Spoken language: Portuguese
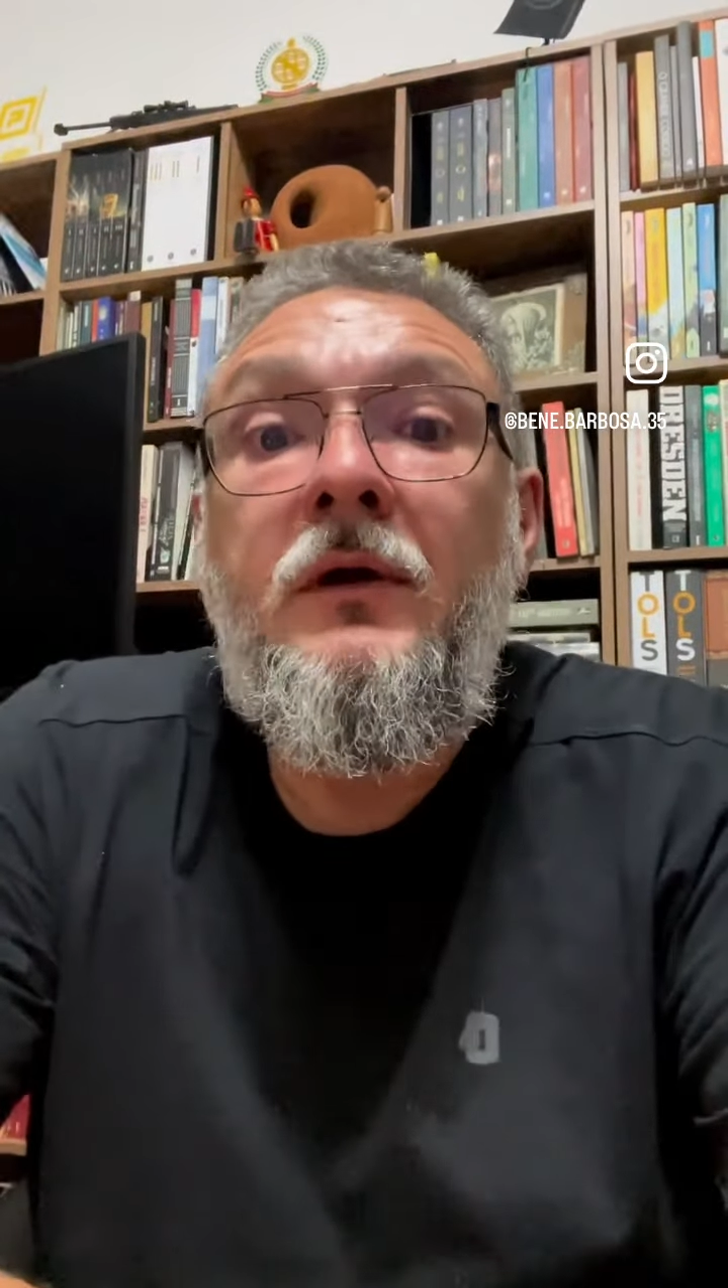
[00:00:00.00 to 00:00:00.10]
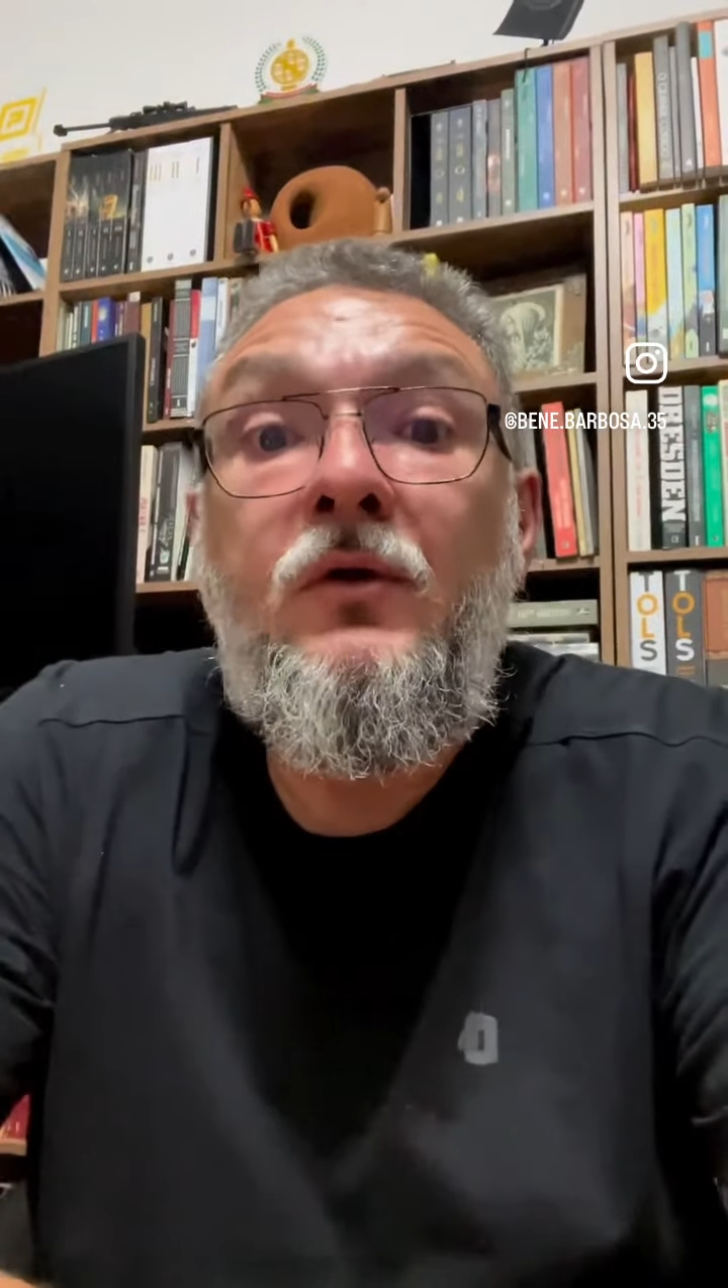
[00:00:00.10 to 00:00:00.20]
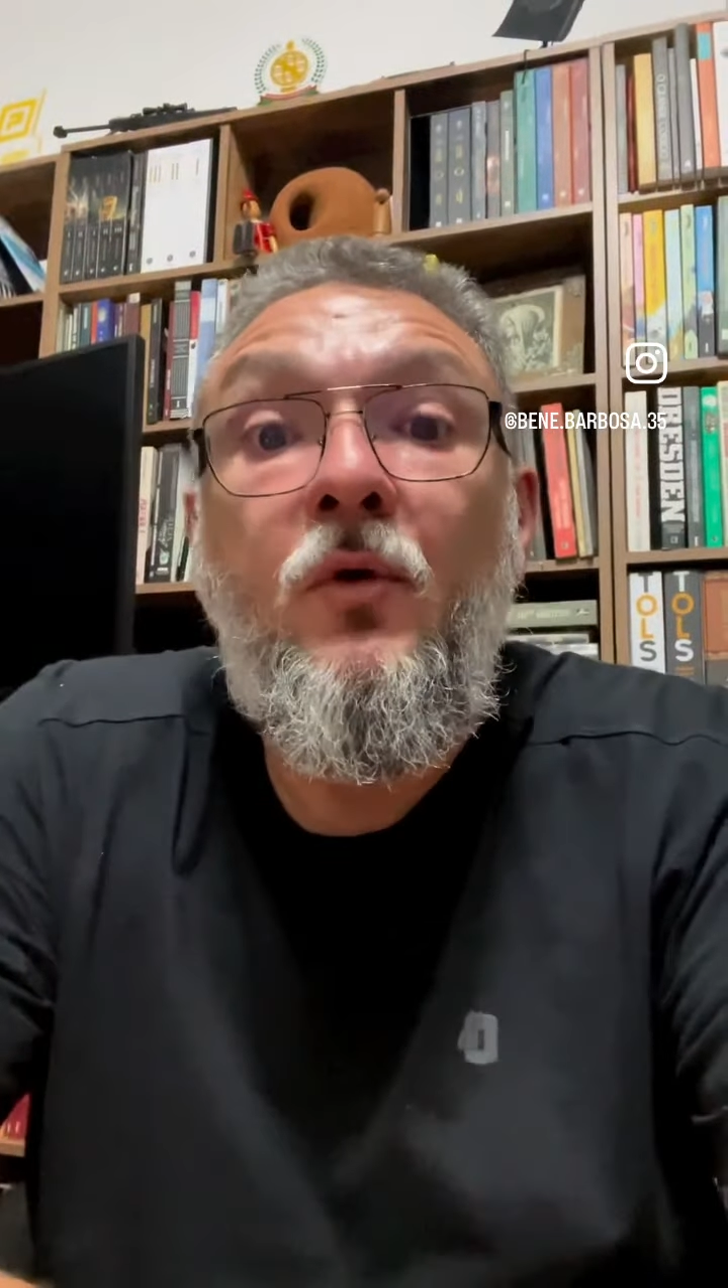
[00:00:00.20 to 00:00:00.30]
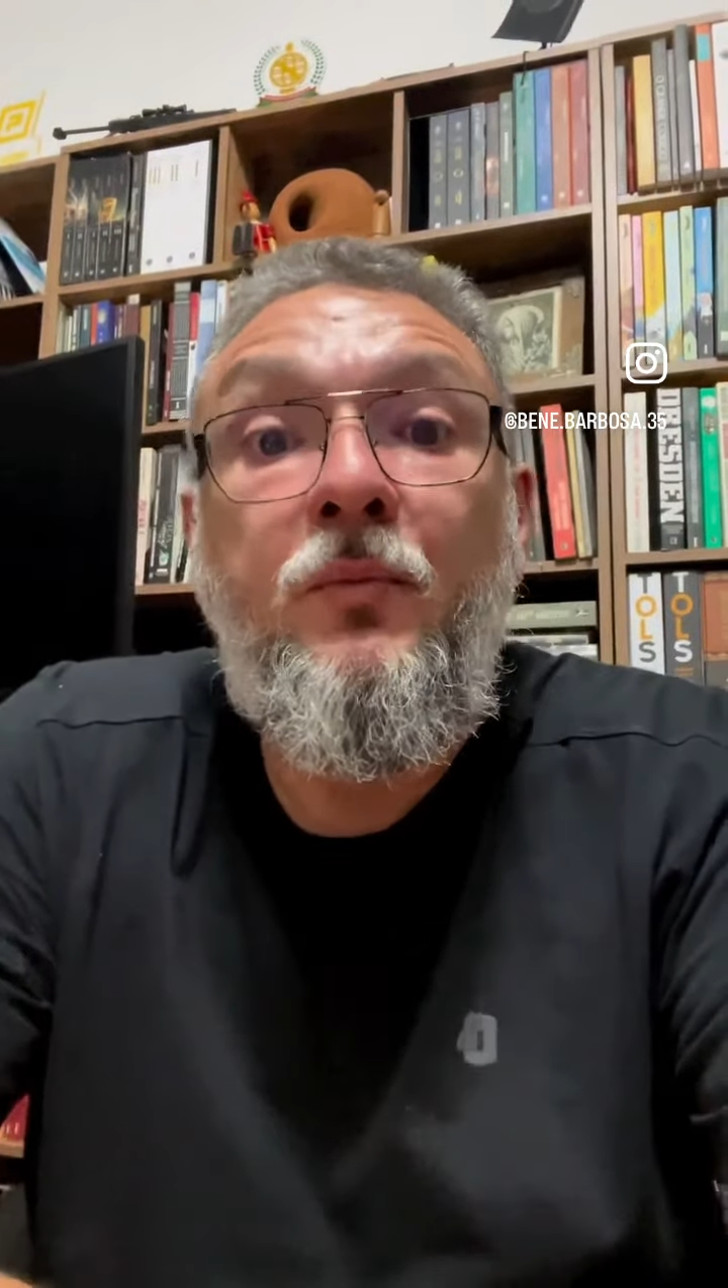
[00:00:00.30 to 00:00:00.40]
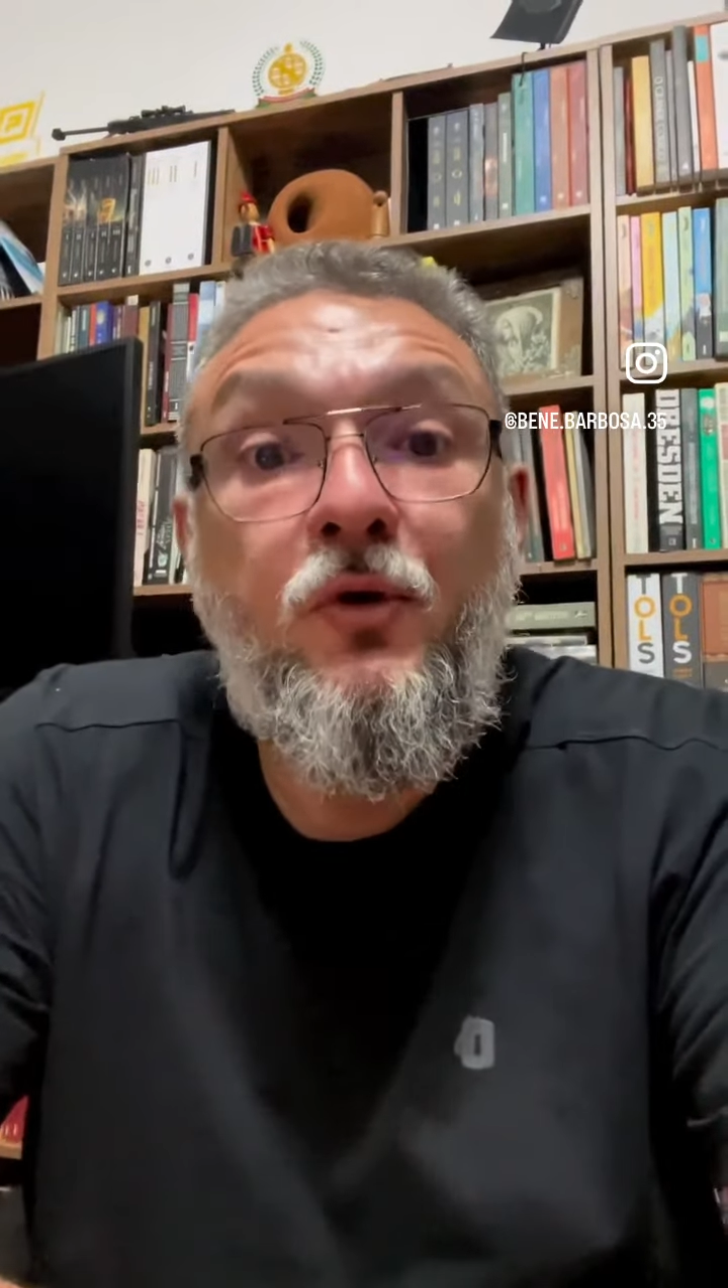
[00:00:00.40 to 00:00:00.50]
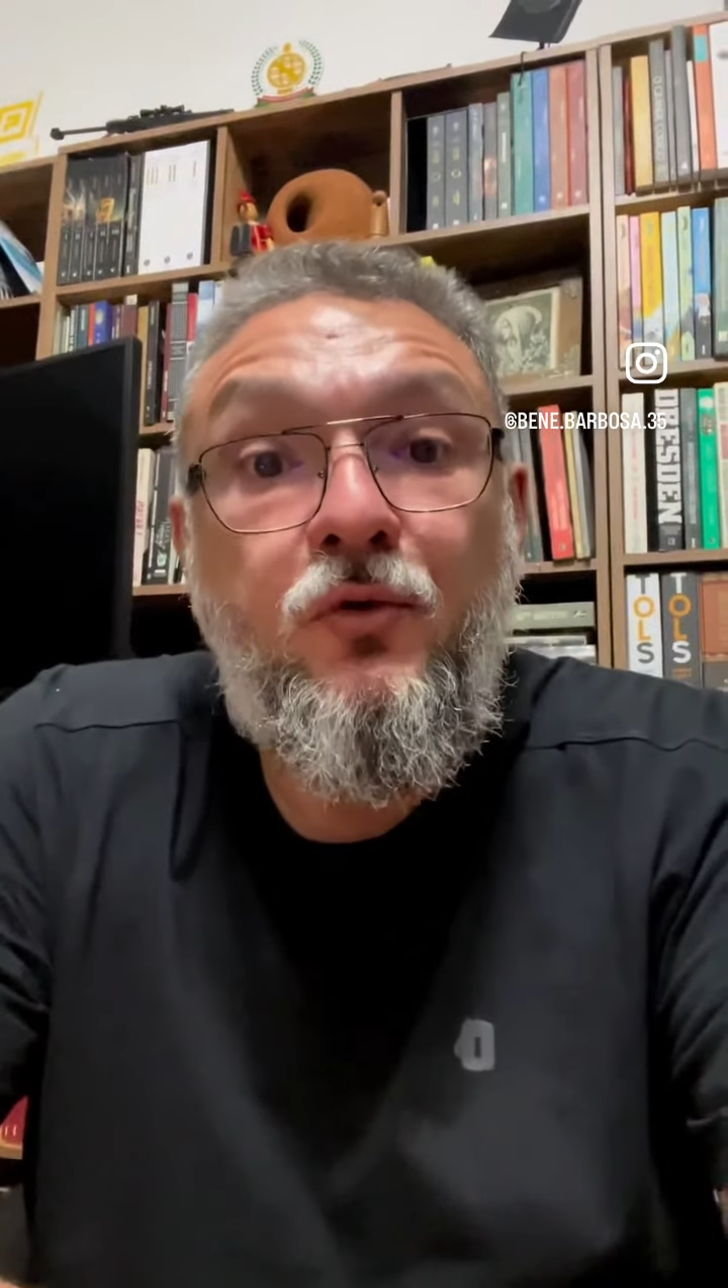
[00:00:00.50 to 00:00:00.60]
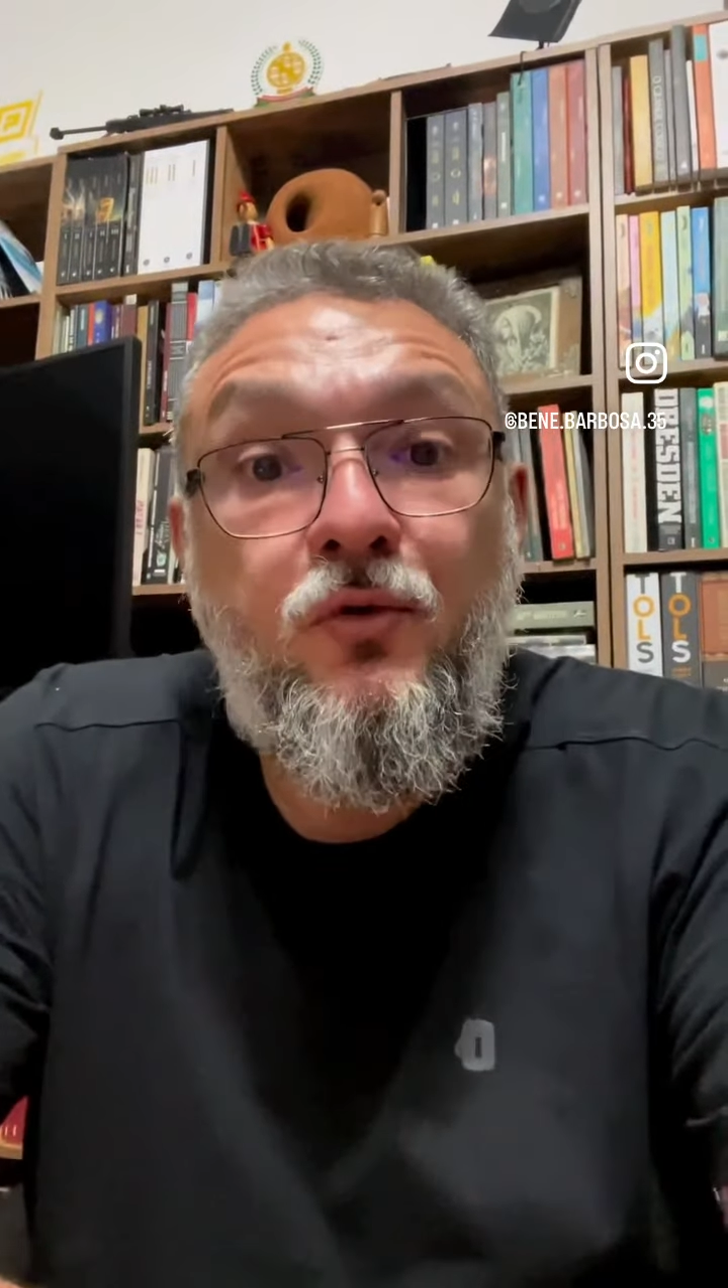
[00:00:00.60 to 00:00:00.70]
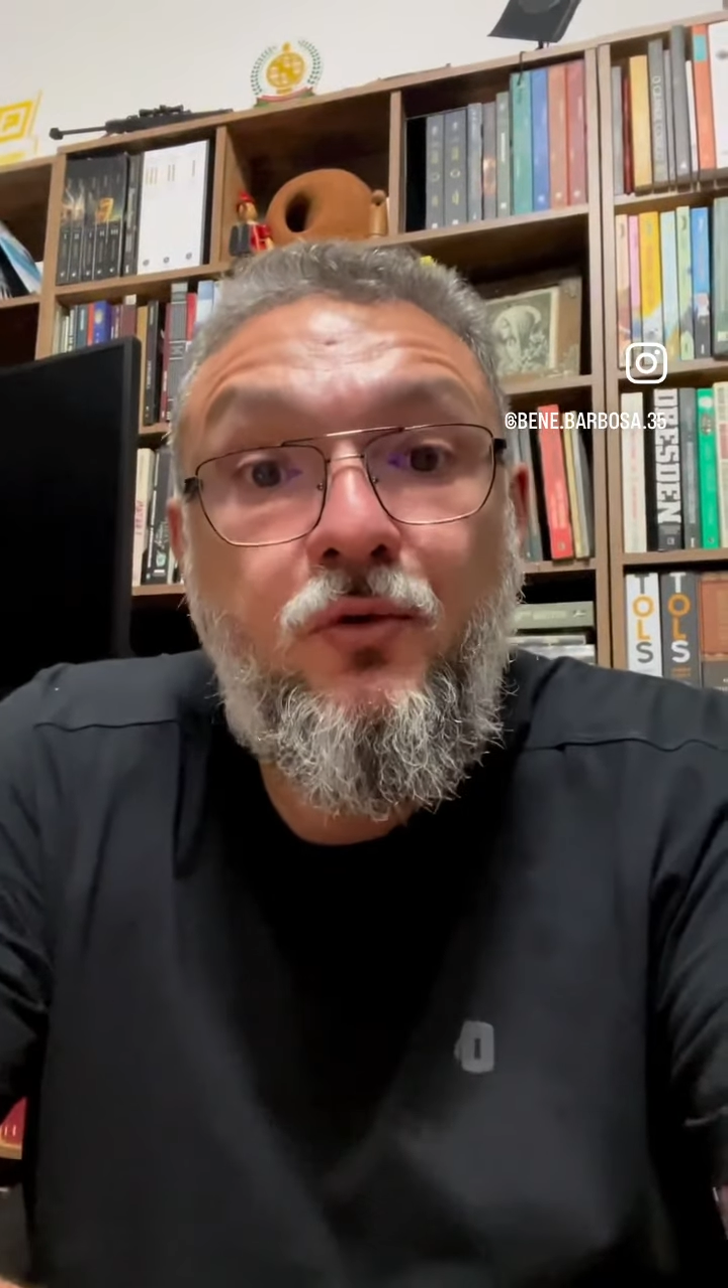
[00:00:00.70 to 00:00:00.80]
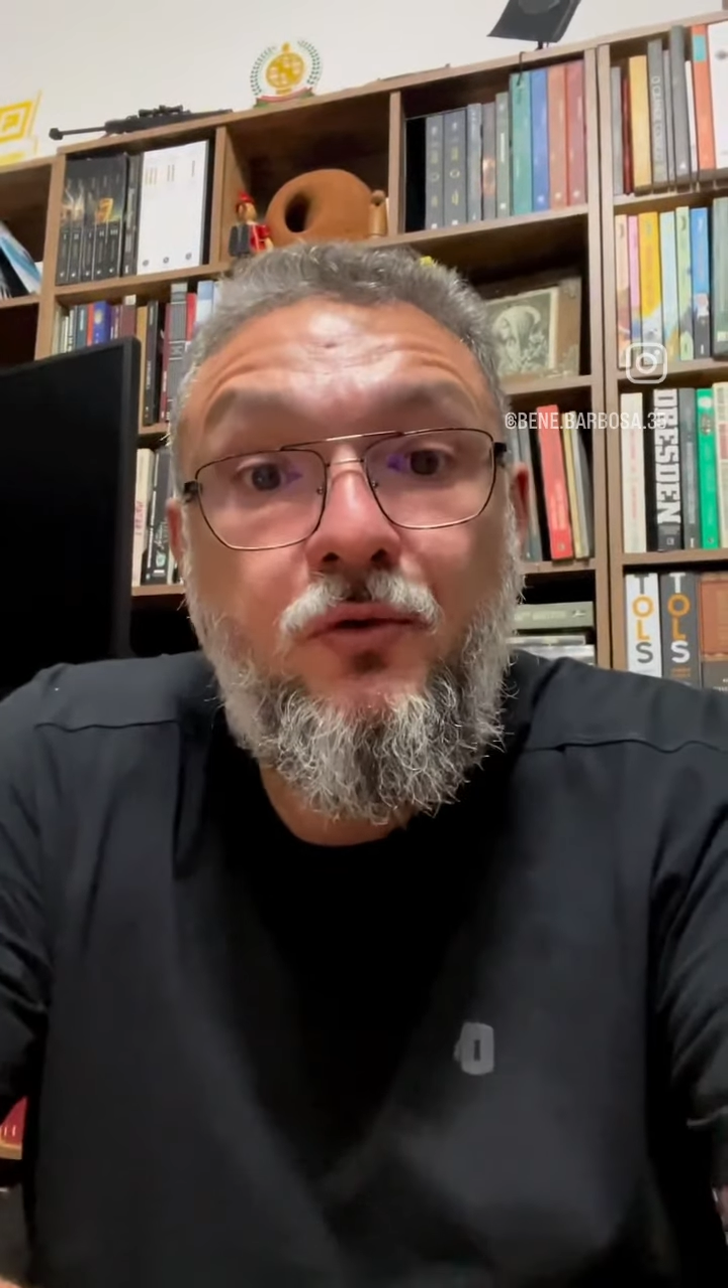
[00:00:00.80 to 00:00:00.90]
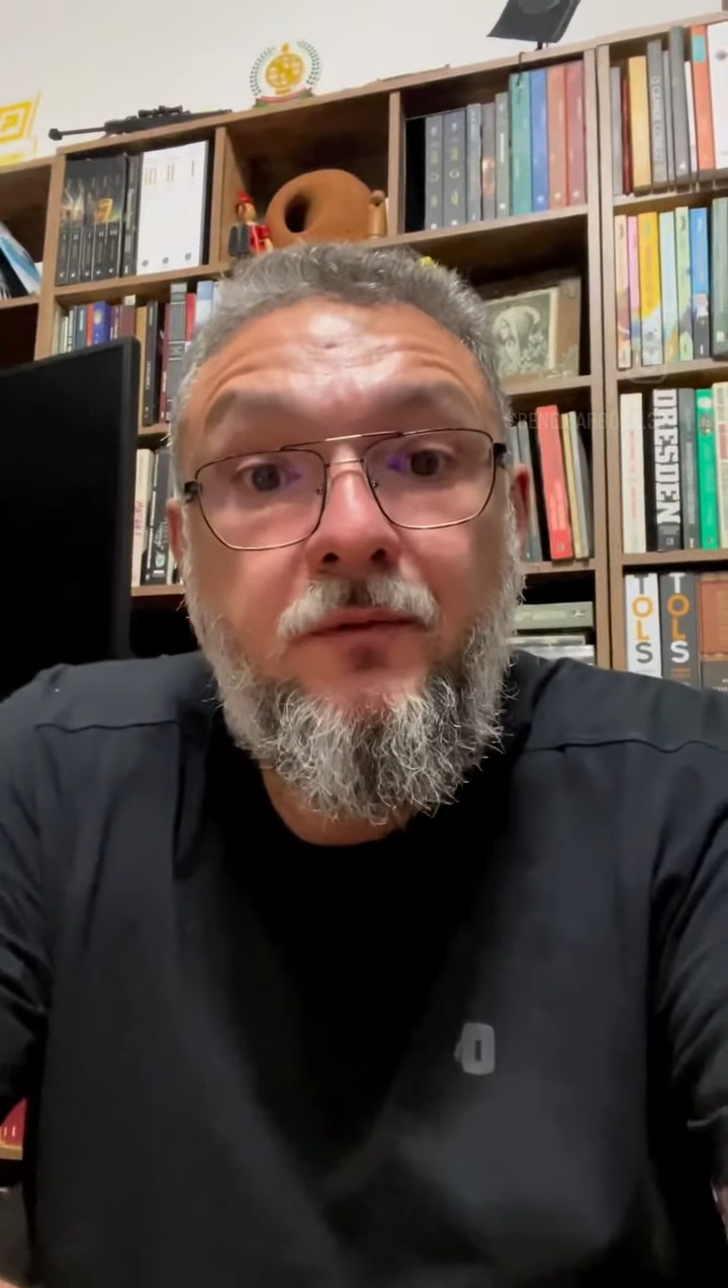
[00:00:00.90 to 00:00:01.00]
e oportuno.